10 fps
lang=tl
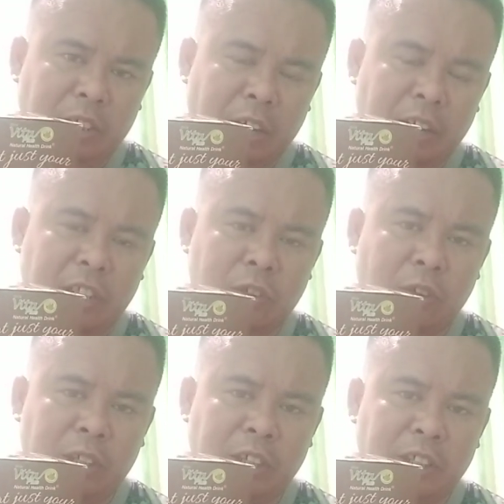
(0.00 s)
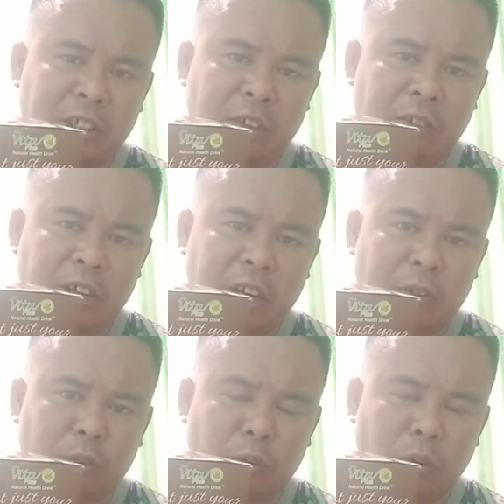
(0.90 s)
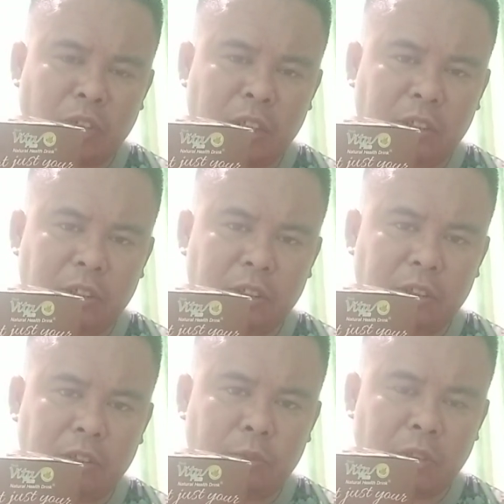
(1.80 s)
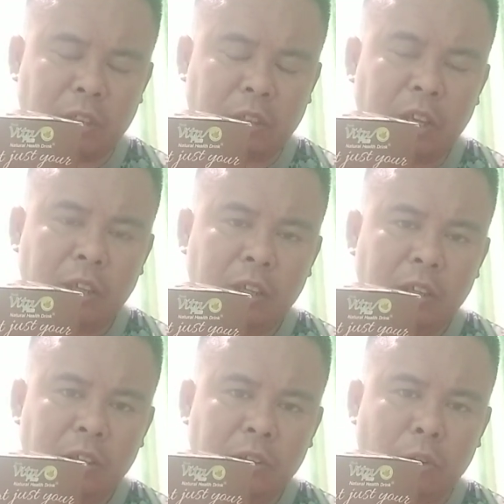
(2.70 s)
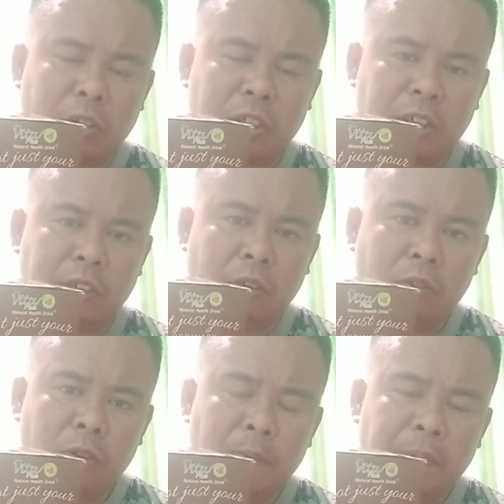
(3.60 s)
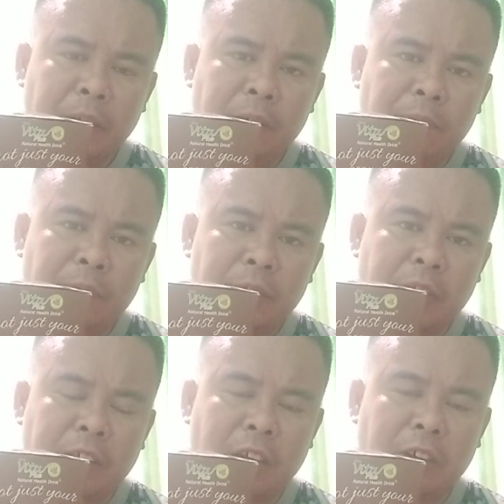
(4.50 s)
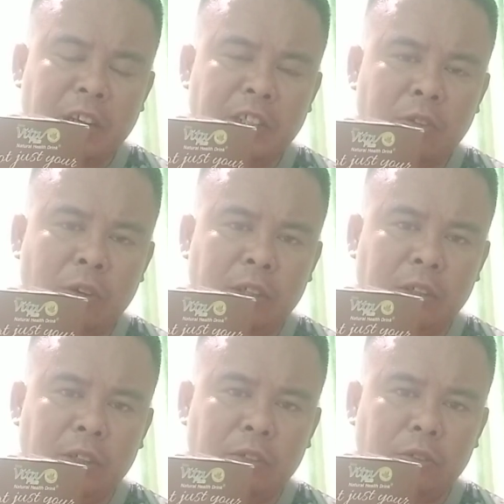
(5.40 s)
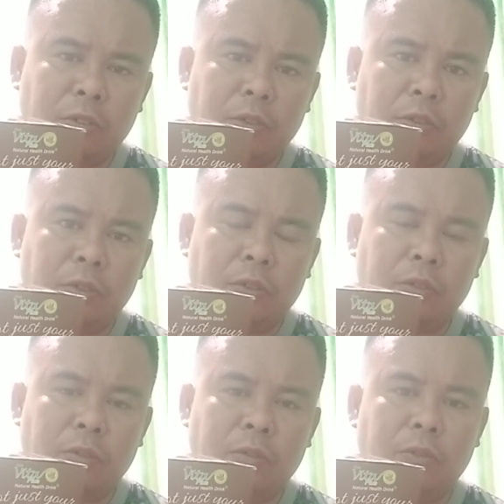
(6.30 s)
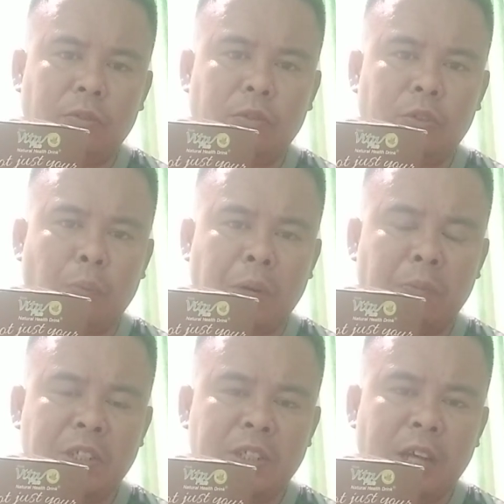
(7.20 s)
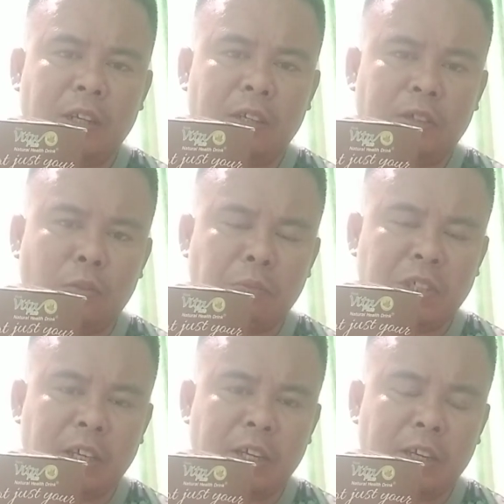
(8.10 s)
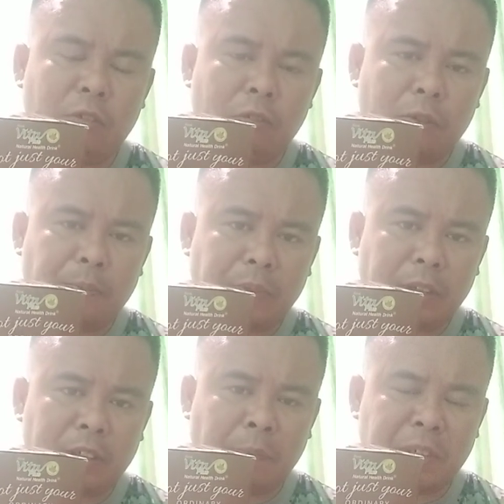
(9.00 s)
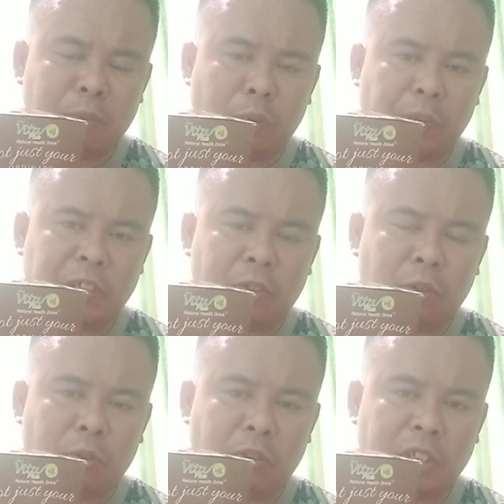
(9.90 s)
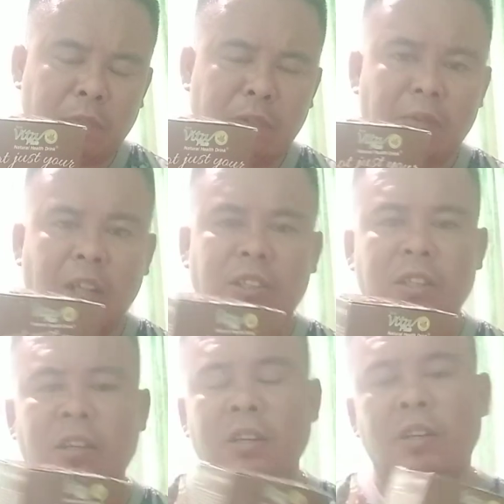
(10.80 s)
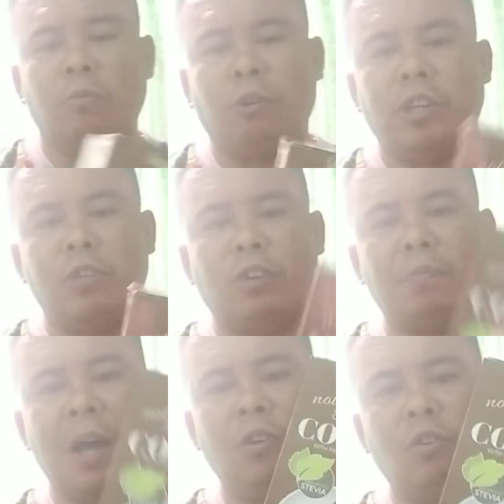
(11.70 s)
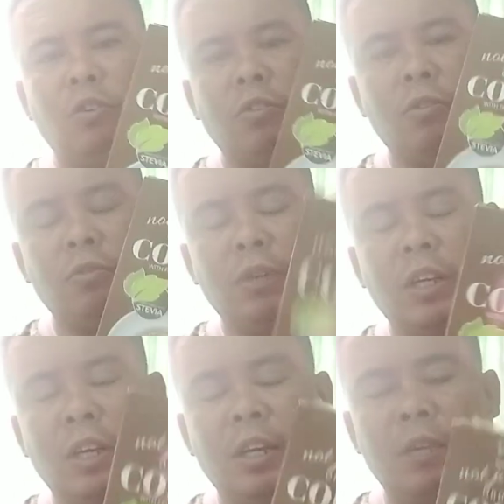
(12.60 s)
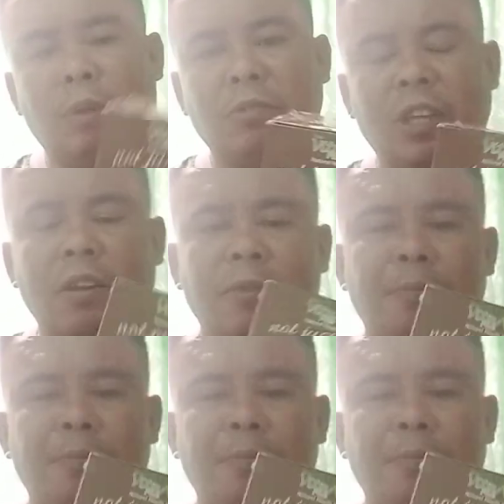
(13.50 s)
sa reels ko ang Glinsky Ordinaryo 2023 Tourist Glindo sa isang reels ko ang Superbisda, pambisayan dako. Sa Facebook page ko, Tourist TV Vlogs. Pwede nyo kayo follow doon mga ma'am sir.